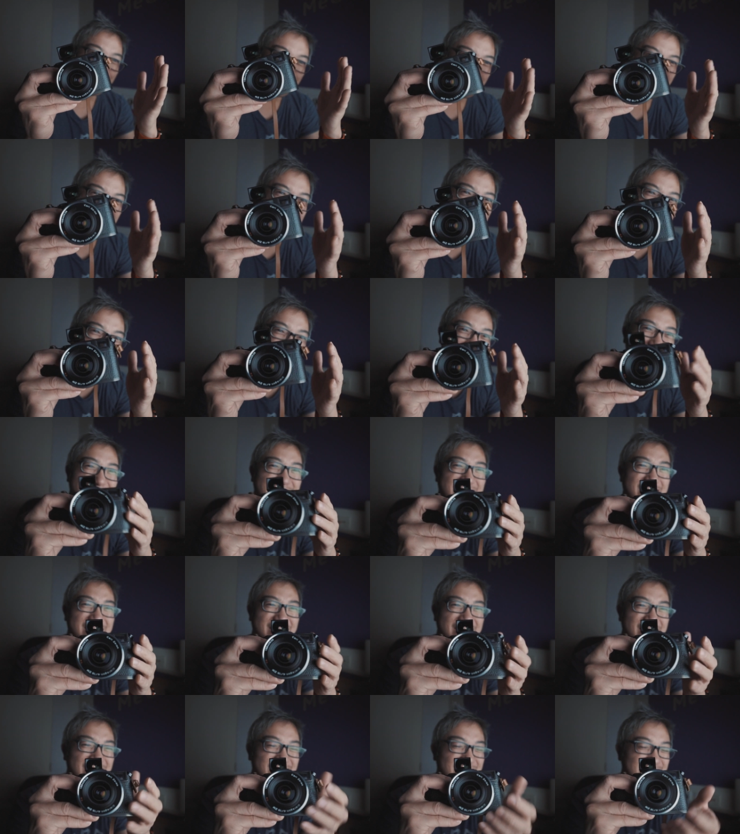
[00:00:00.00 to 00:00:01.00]
如何取景
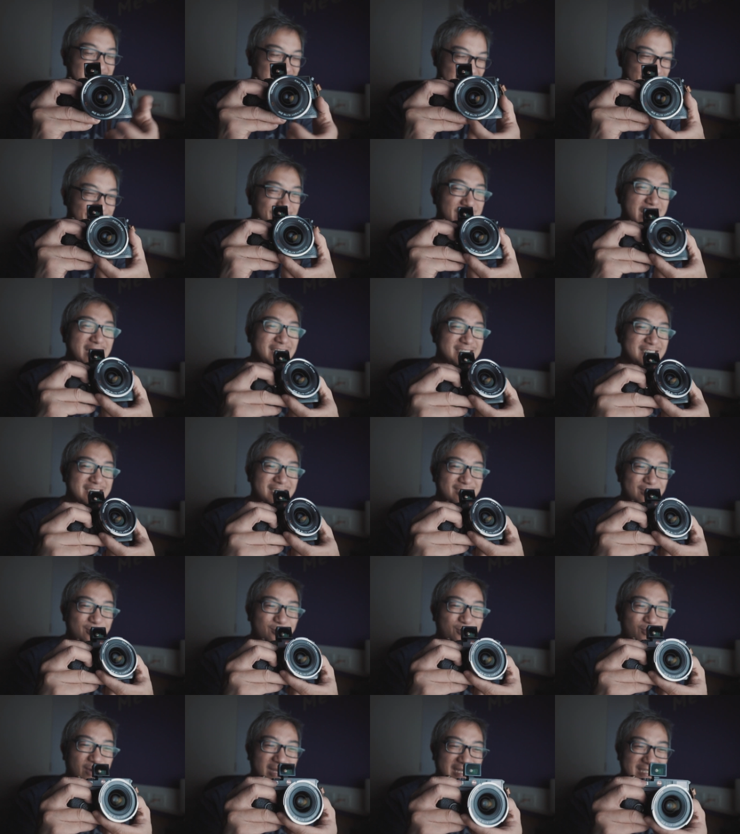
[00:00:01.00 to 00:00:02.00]
的。这十八是很
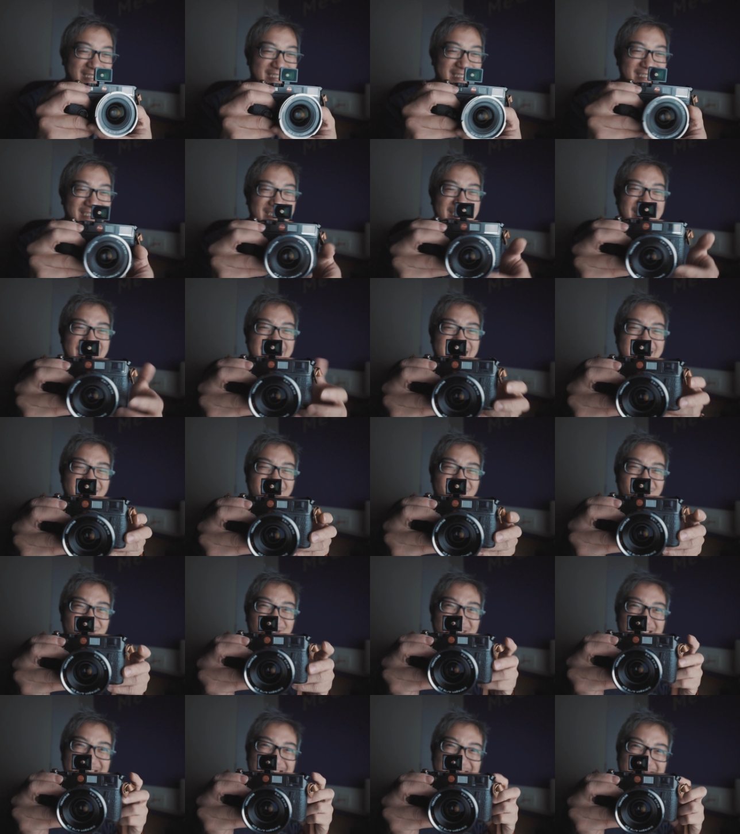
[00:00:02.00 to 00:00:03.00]
广的，
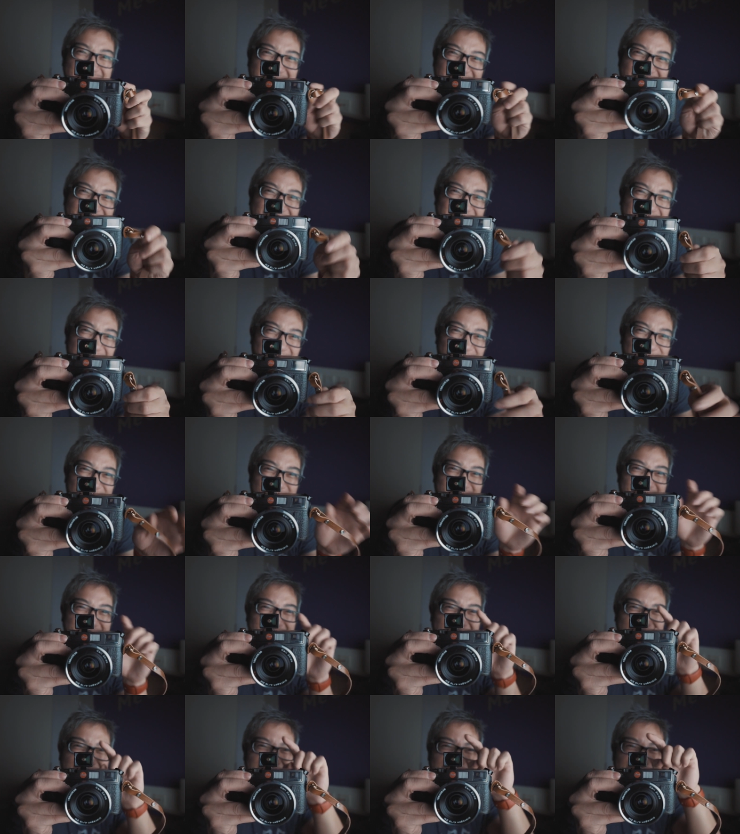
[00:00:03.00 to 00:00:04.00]
所以这个时候
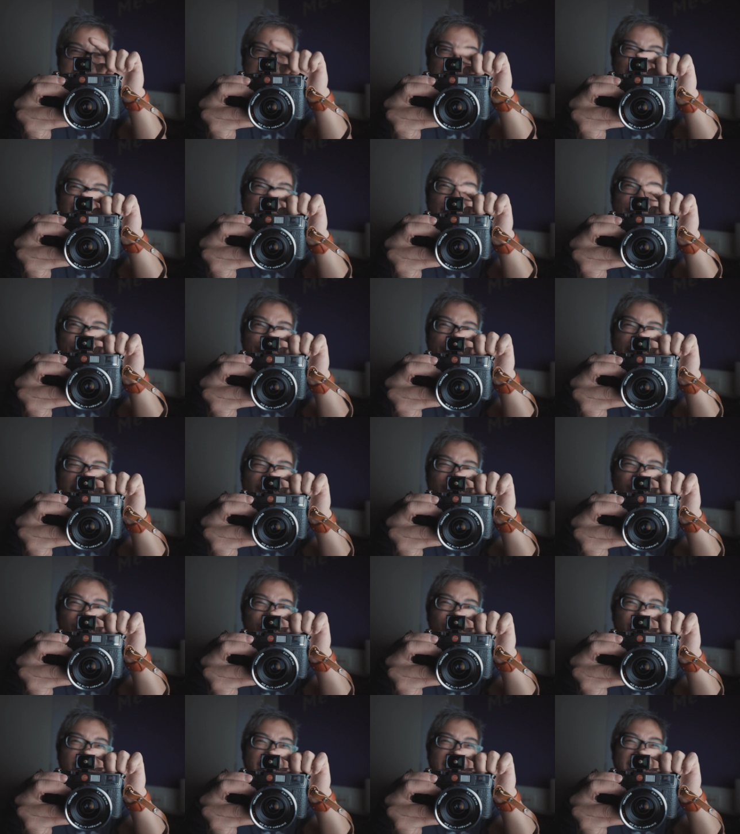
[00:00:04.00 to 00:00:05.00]
这个就帮
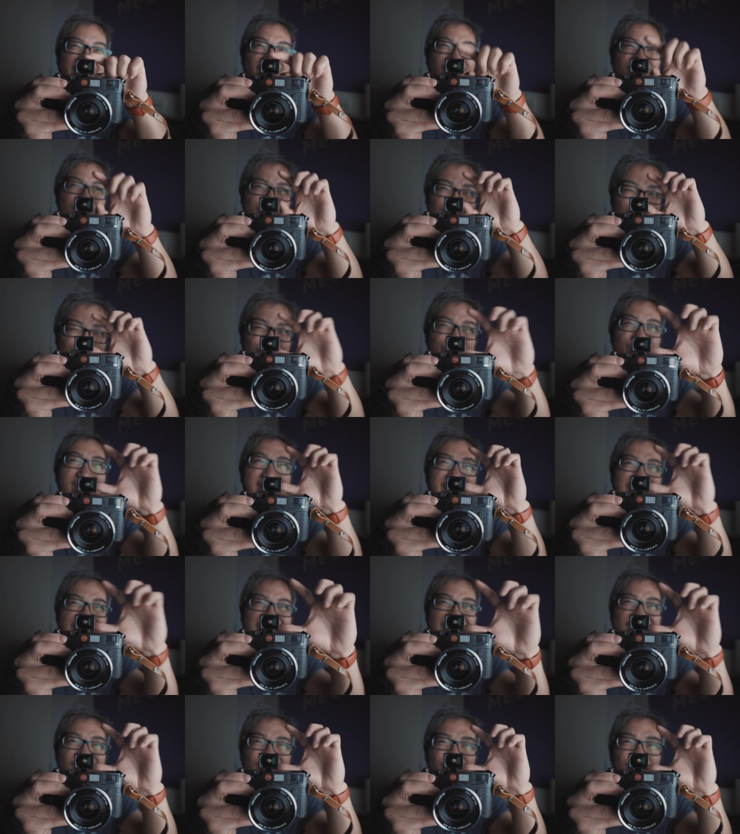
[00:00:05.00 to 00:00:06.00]
助你如
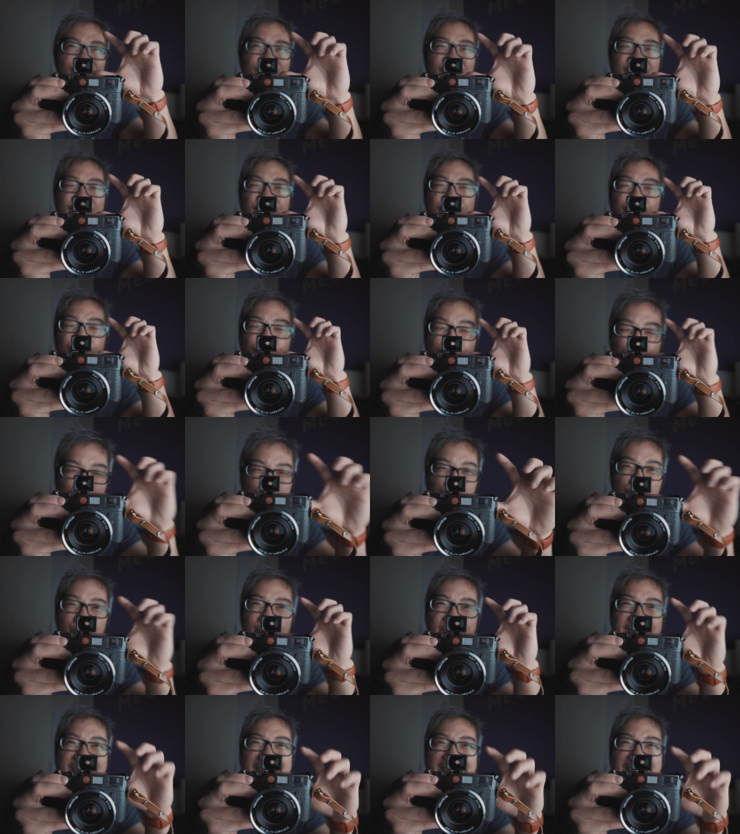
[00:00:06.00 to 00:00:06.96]
何去取